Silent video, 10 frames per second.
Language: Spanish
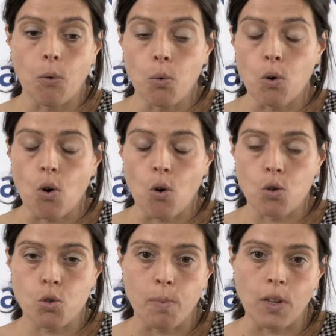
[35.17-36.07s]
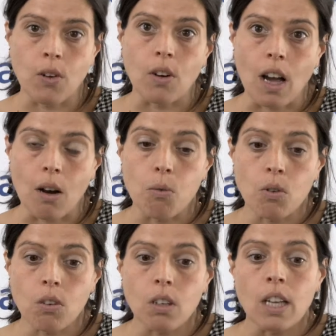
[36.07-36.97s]
1 o superior a
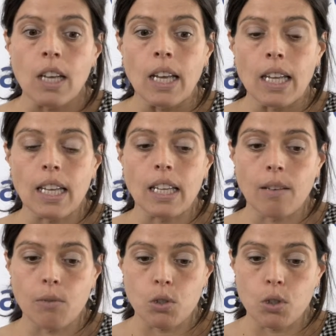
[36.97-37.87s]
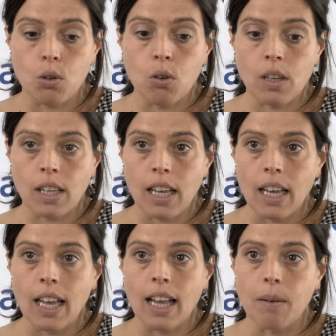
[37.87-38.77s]
1 y demostró
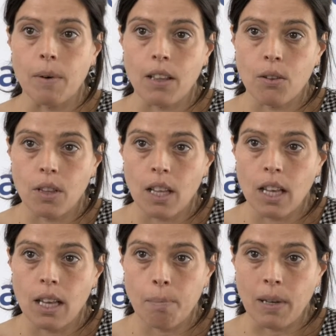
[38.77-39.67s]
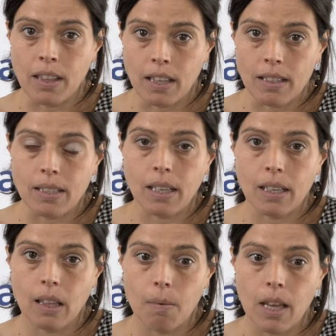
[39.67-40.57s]
que el brazo de pacientes que
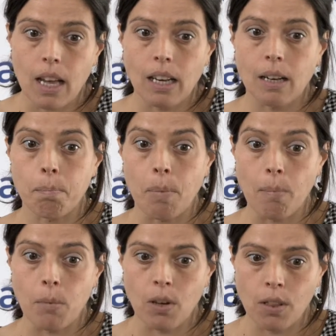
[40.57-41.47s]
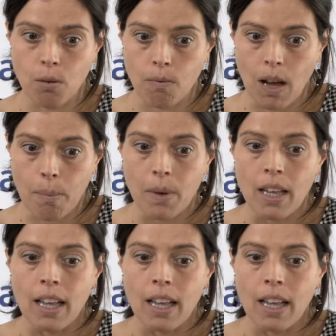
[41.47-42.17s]
recibían pembrolizumab